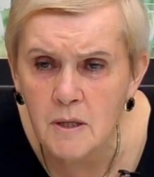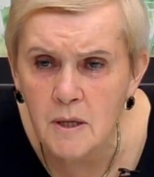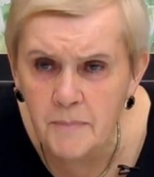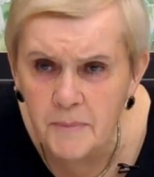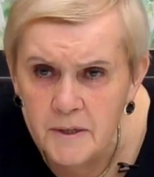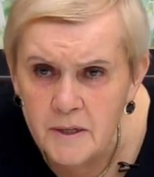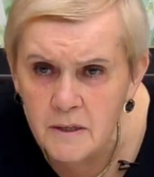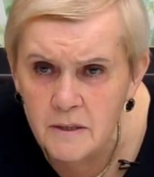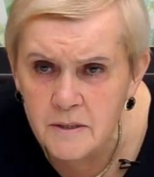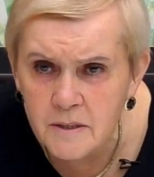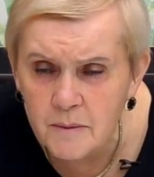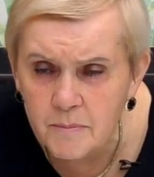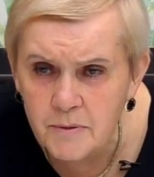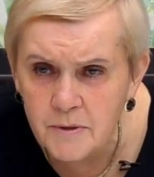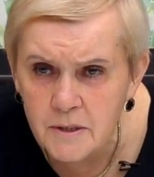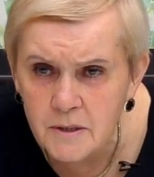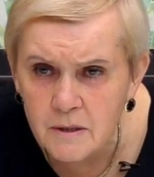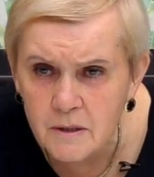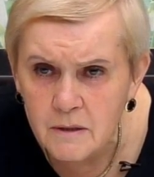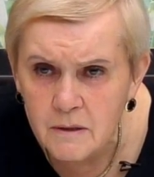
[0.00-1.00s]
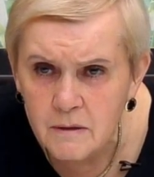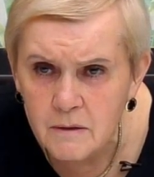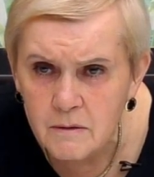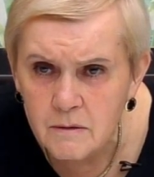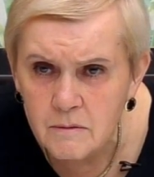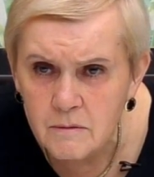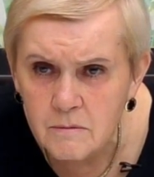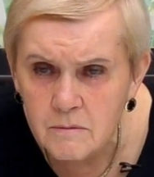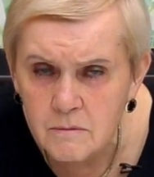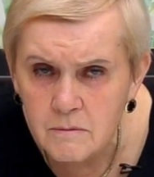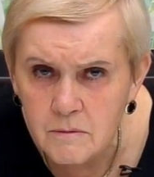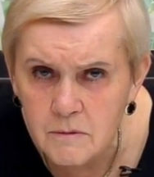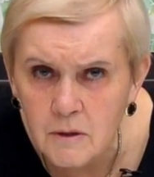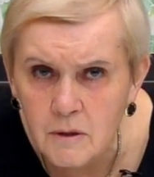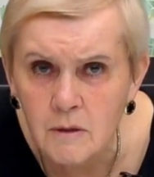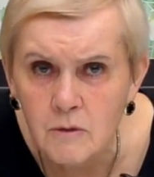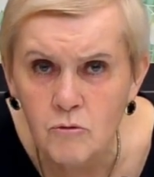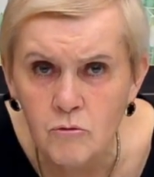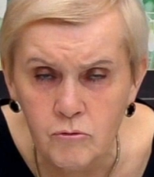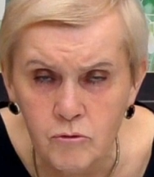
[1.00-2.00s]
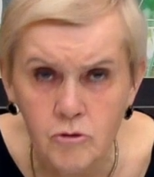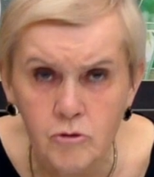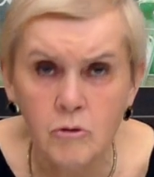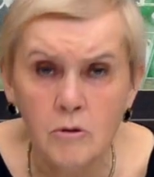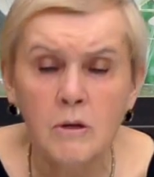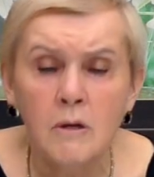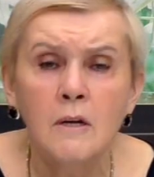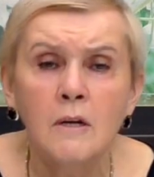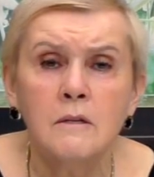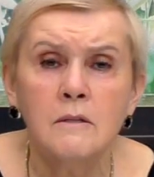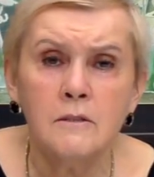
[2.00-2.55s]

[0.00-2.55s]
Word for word: Я правильно тебя поняла? Да, да, да, все верно. Да, ну все,